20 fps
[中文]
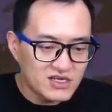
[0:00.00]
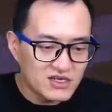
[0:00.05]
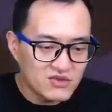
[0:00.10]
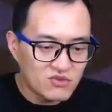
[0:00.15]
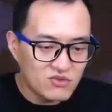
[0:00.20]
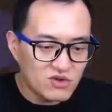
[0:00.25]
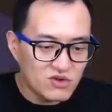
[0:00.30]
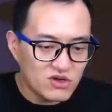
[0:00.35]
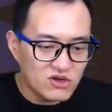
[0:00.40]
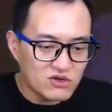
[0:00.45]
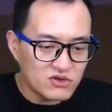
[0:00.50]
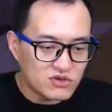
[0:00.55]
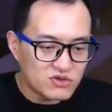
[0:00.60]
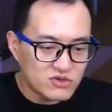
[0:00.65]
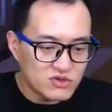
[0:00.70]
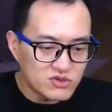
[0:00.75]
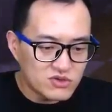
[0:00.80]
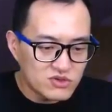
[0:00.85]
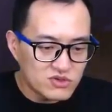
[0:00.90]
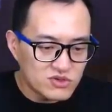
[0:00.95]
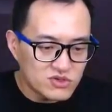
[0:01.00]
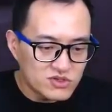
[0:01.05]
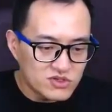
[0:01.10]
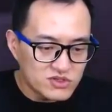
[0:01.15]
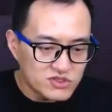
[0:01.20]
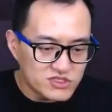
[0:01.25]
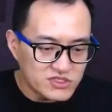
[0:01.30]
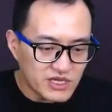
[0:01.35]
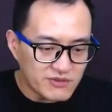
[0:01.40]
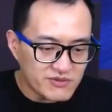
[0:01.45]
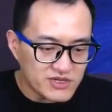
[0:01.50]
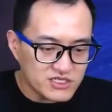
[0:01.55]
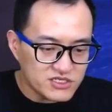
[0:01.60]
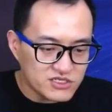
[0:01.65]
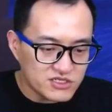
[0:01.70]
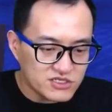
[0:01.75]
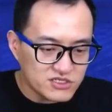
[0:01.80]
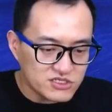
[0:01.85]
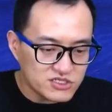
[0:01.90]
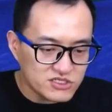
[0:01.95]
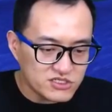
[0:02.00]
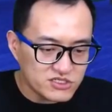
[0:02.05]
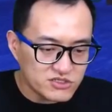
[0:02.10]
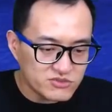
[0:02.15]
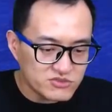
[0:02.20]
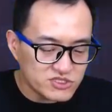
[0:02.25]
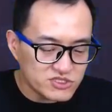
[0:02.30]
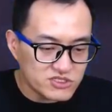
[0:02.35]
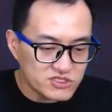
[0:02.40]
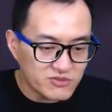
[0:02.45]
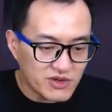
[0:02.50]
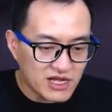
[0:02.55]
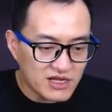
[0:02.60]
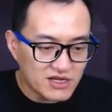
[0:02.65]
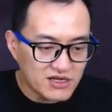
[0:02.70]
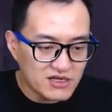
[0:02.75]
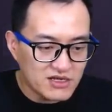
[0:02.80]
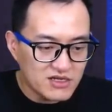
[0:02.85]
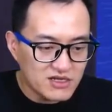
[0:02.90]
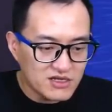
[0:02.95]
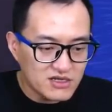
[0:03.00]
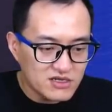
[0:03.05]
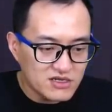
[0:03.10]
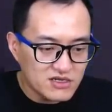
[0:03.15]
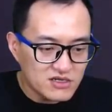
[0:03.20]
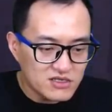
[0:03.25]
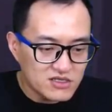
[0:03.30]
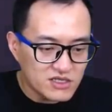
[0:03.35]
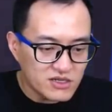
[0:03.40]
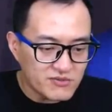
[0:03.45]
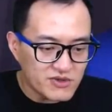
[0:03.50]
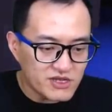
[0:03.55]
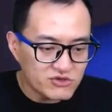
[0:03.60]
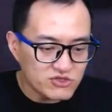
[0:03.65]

哇！前面是是什是什么？那边有